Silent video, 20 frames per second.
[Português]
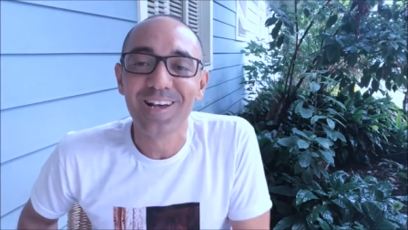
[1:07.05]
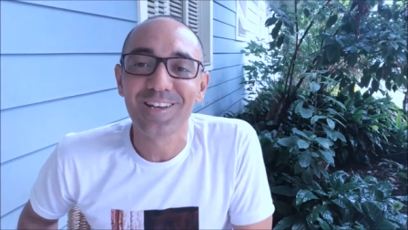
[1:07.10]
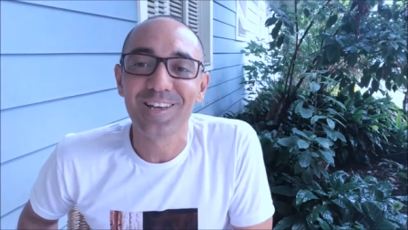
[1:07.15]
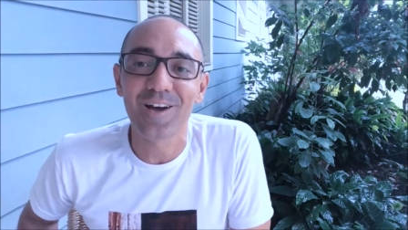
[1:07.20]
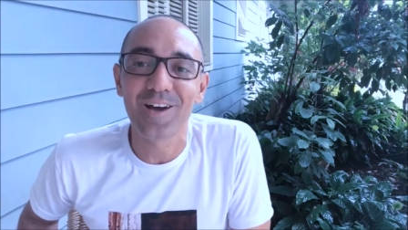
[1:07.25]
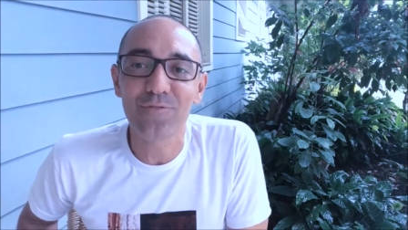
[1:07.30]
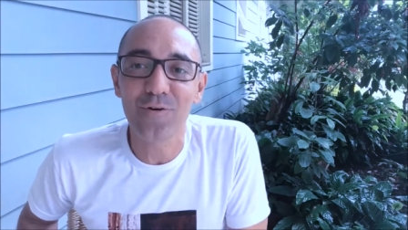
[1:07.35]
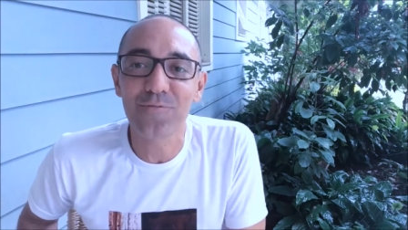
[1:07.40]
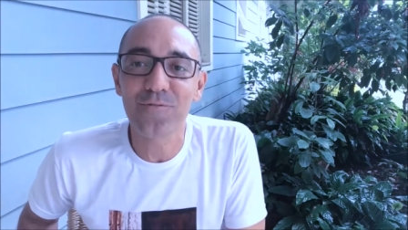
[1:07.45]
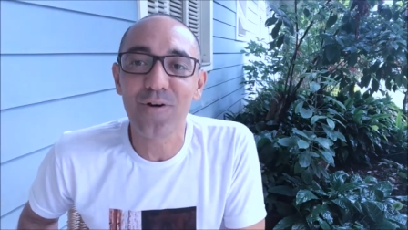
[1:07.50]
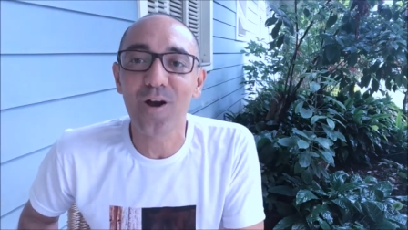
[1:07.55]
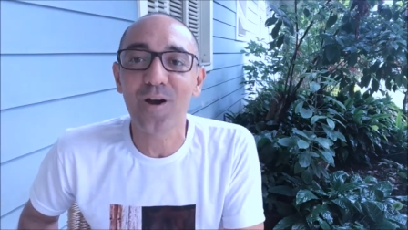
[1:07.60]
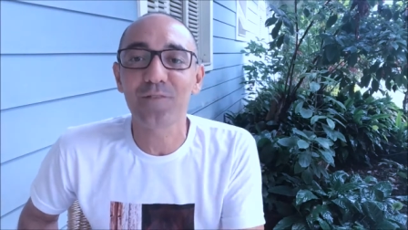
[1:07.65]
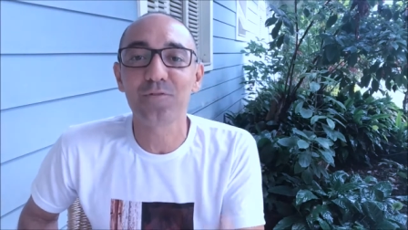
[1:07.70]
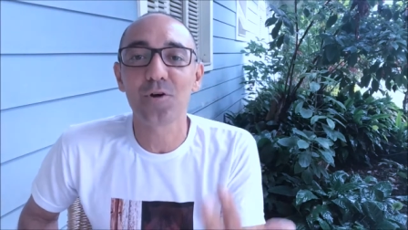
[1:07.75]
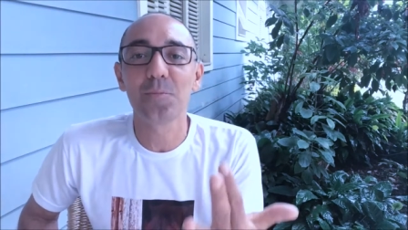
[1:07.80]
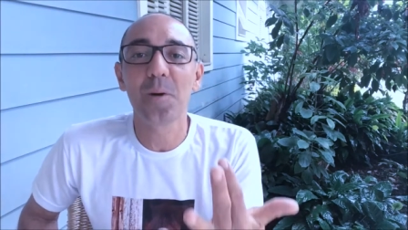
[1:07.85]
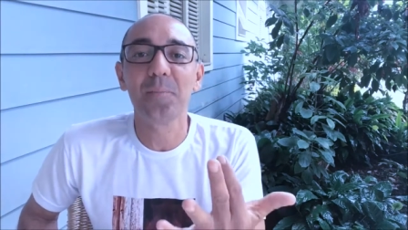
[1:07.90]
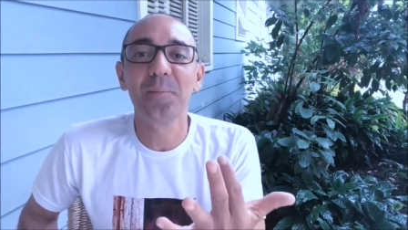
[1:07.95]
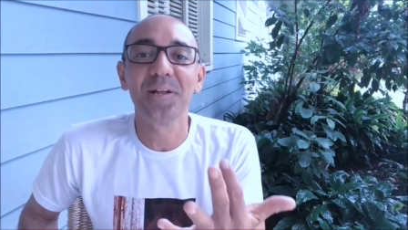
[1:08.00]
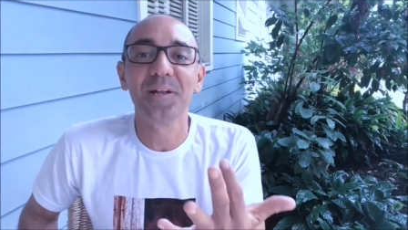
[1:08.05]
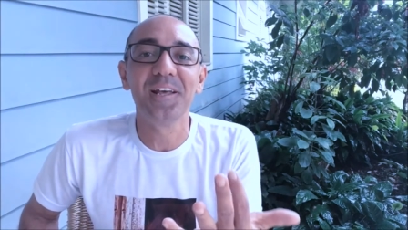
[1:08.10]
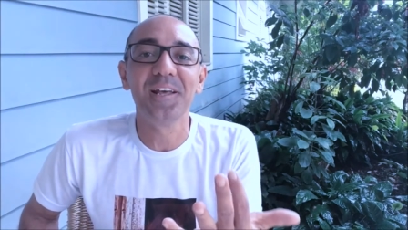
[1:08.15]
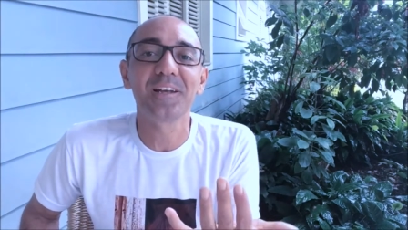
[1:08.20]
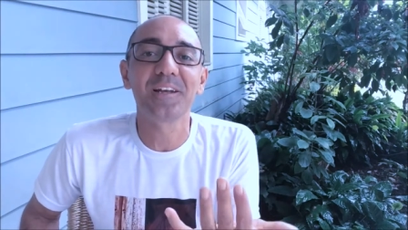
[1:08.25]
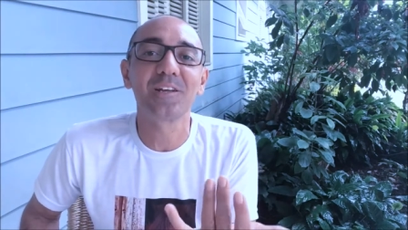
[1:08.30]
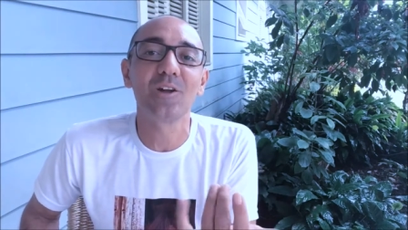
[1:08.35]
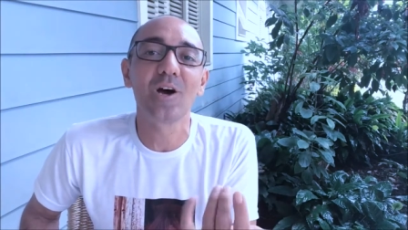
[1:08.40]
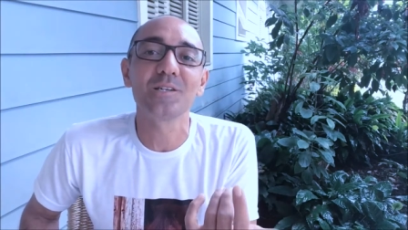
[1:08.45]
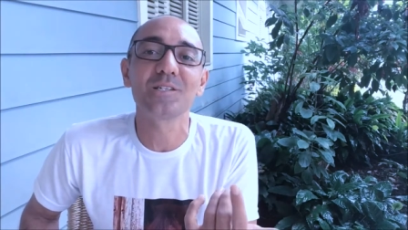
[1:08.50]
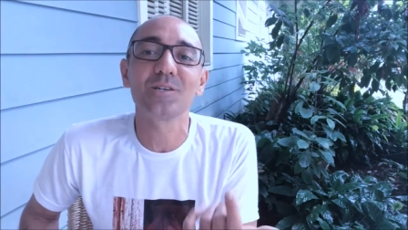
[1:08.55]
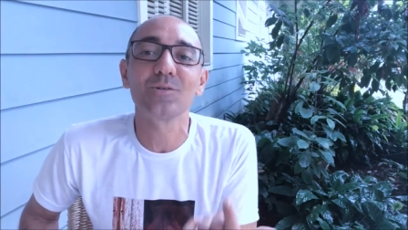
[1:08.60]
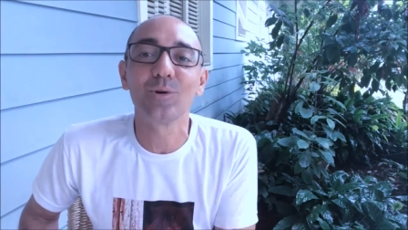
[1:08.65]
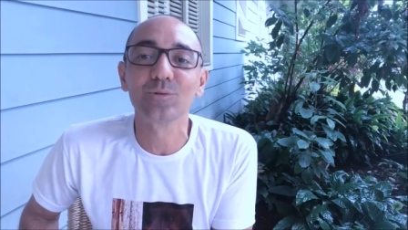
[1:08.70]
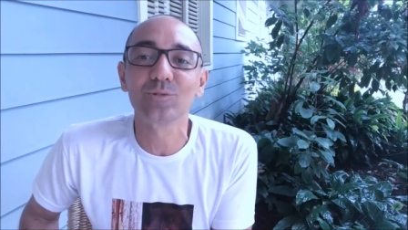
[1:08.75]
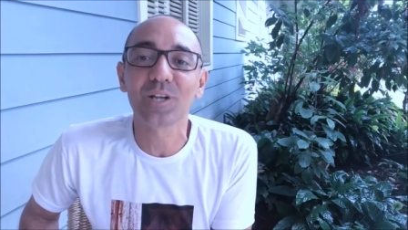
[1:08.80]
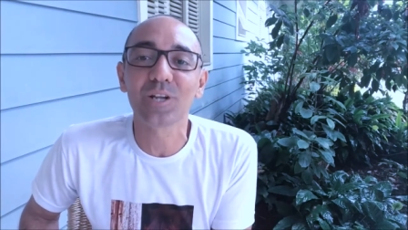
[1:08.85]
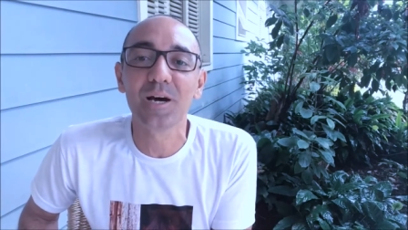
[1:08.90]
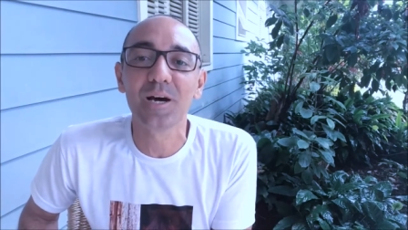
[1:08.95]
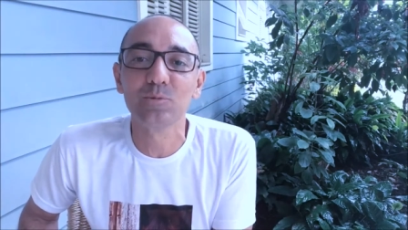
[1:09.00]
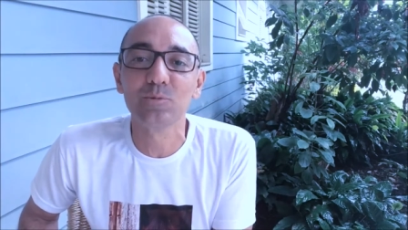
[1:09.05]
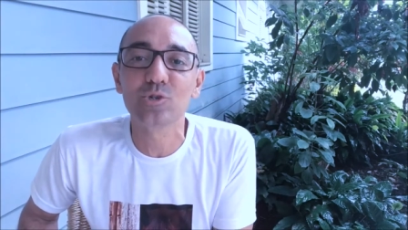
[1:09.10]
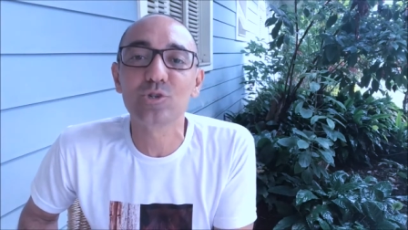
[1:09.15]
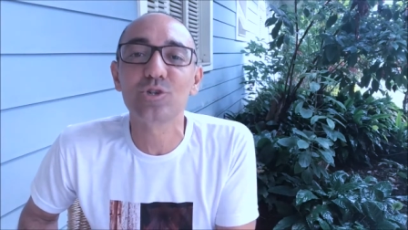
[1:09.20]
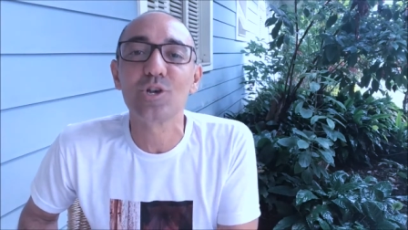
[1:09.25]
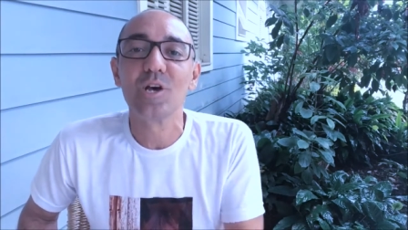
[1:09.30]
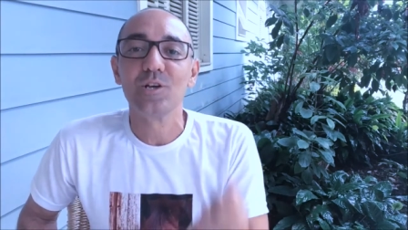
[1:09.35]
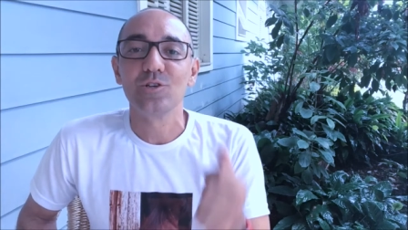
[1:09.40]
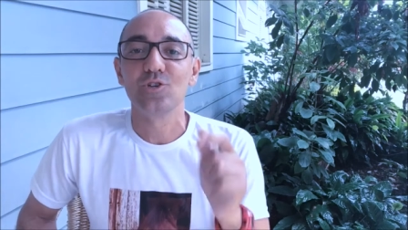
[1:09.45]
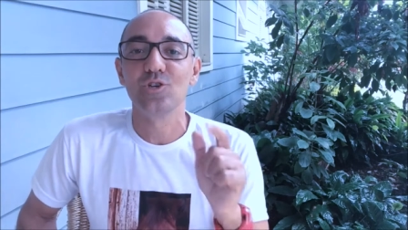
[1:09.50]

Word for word: que a fofoca foi uma maneira que nós encontramos